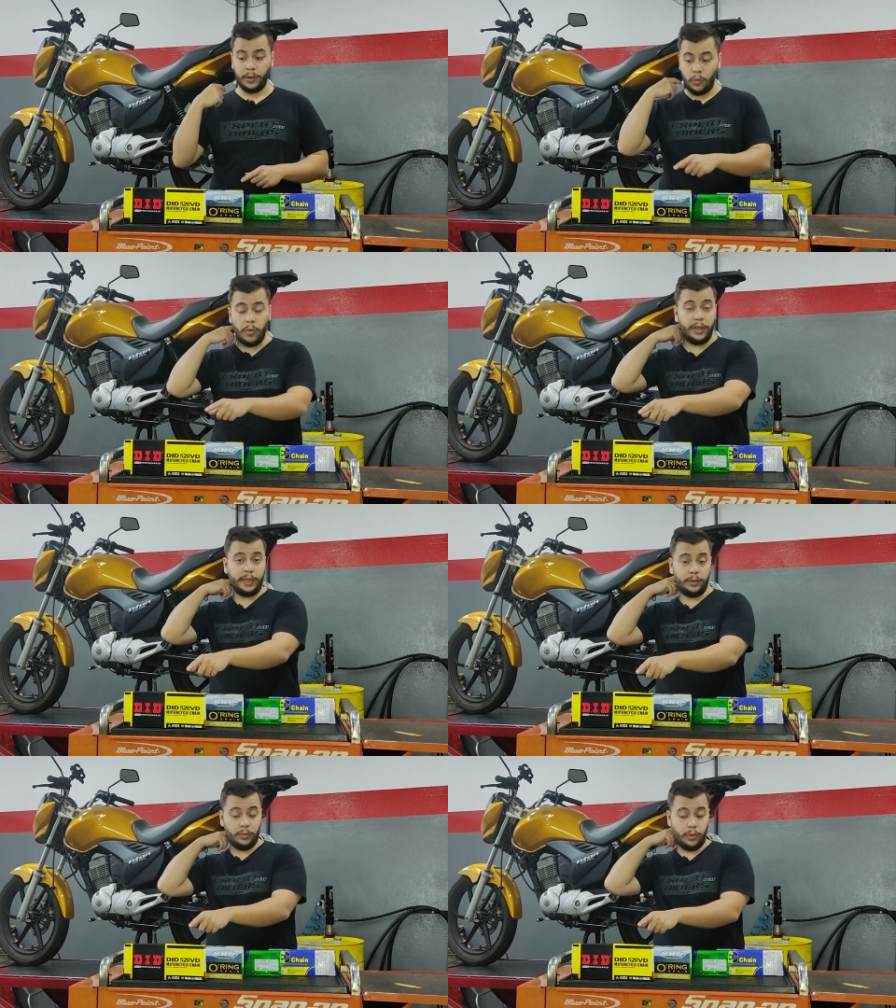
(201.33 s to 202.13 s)
com
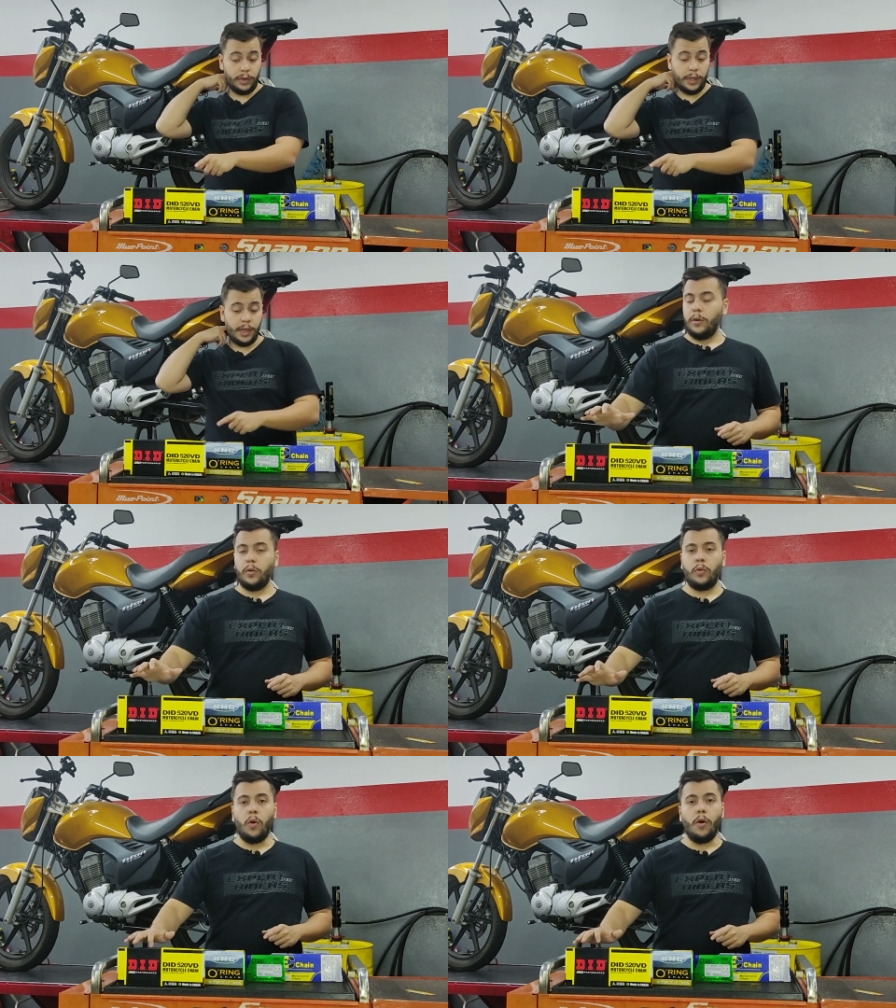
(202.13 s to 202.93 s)
retentor,
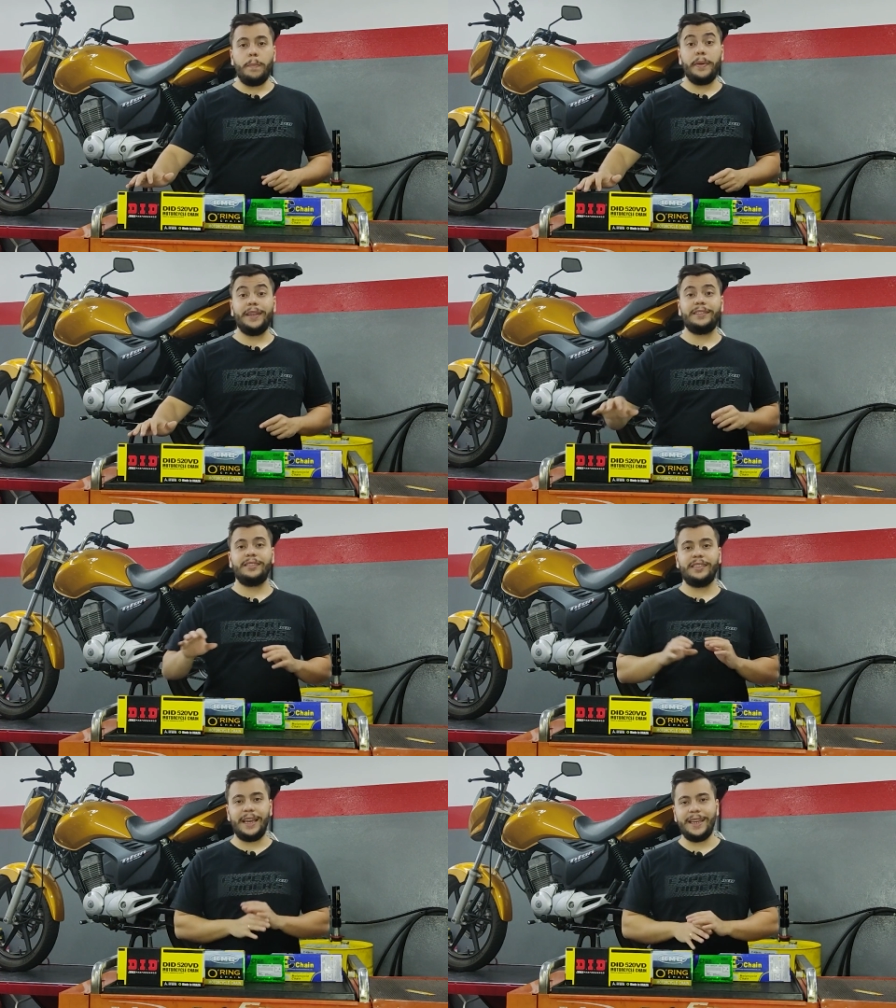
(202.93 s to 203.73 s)
compre
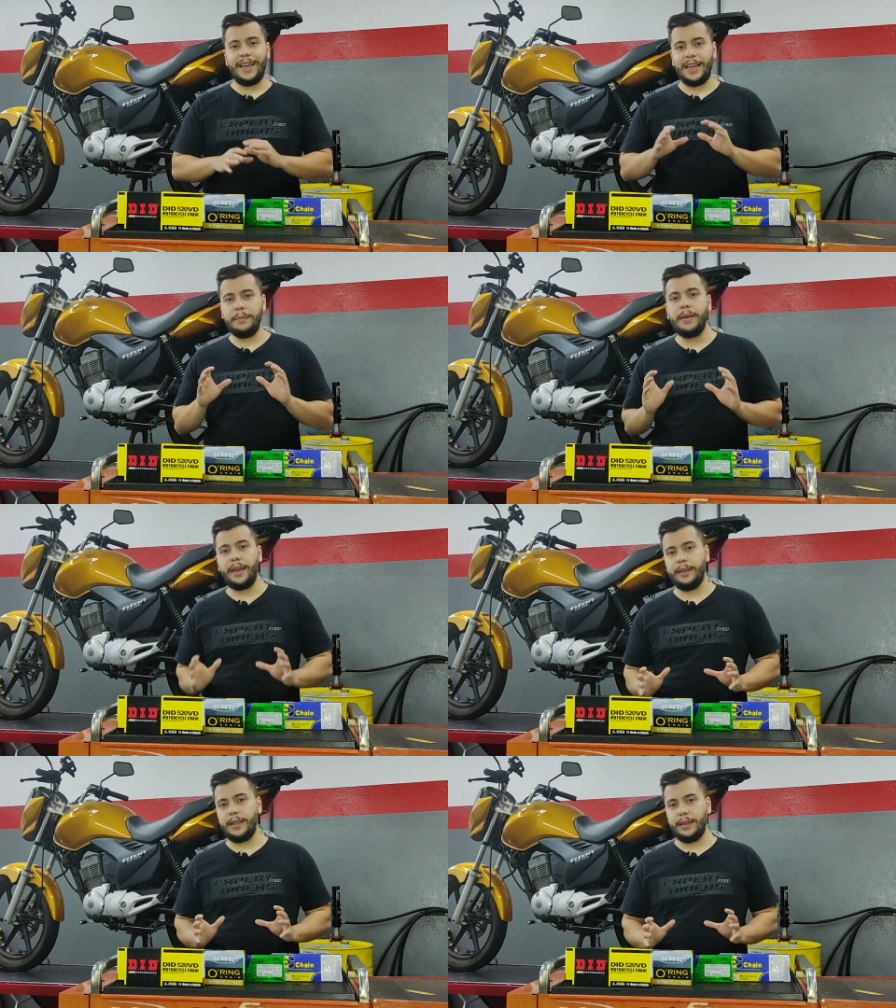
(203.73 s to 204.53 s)
sem
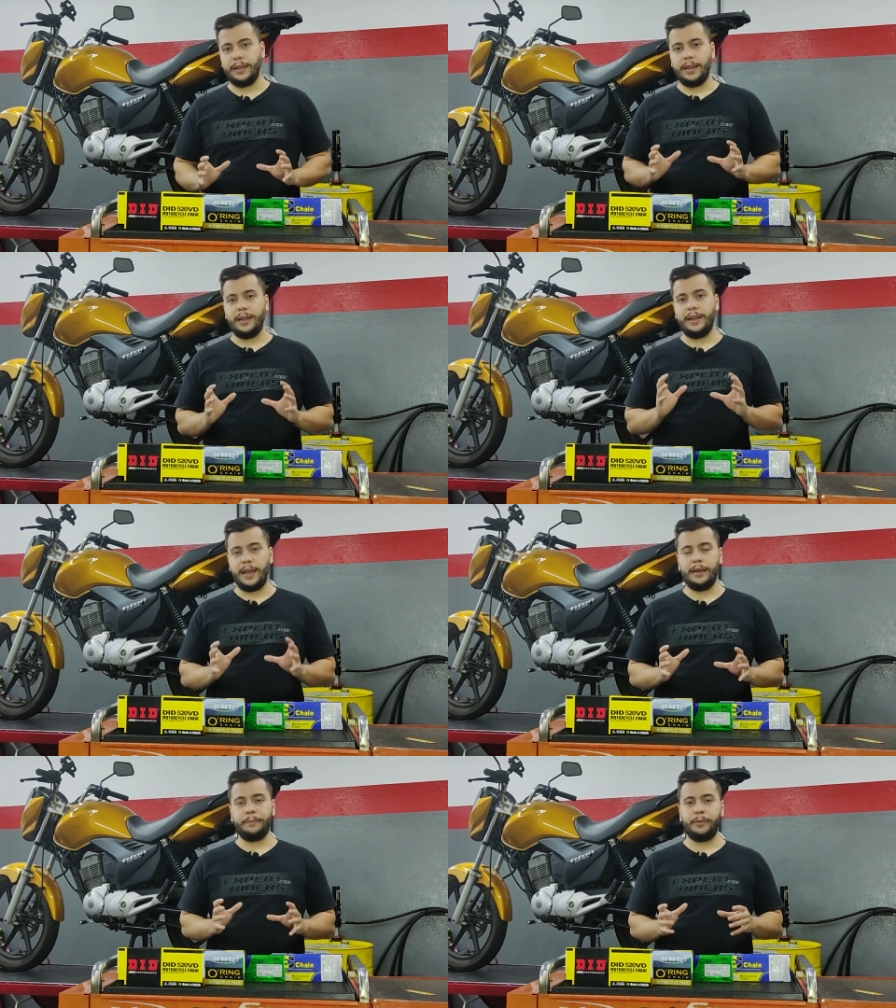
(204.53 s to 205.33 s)
emenda,
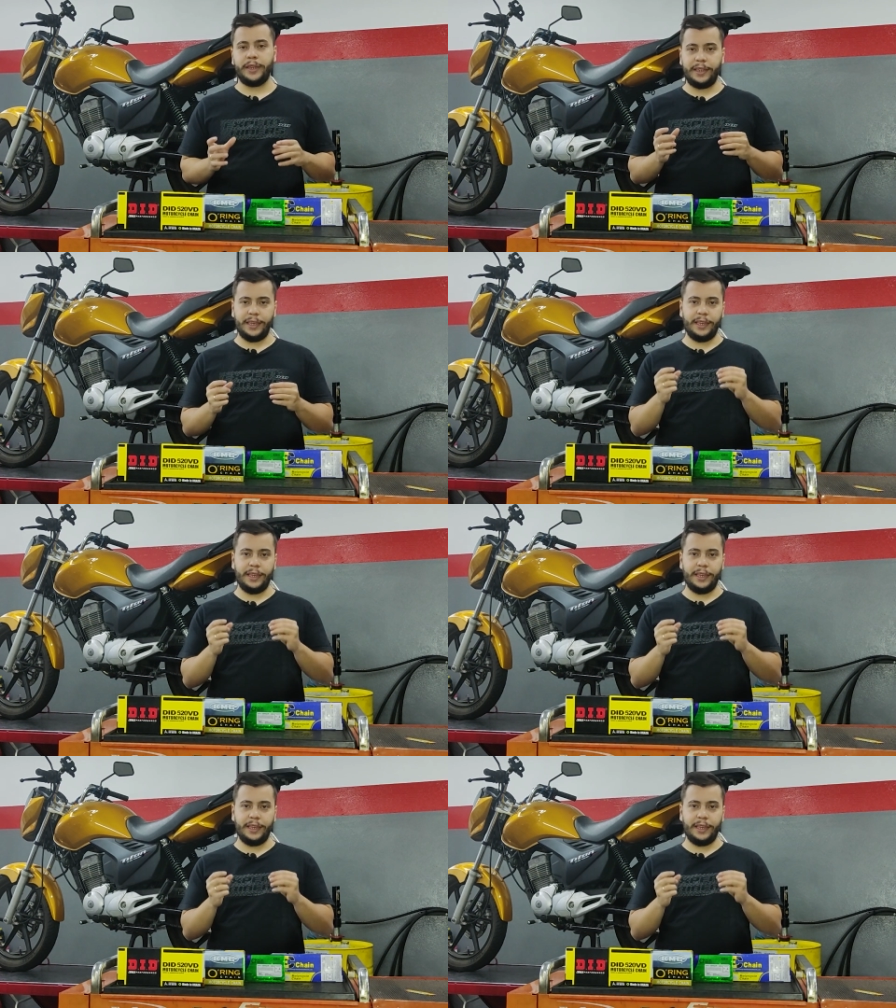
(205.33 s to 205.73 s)
né? Porque tem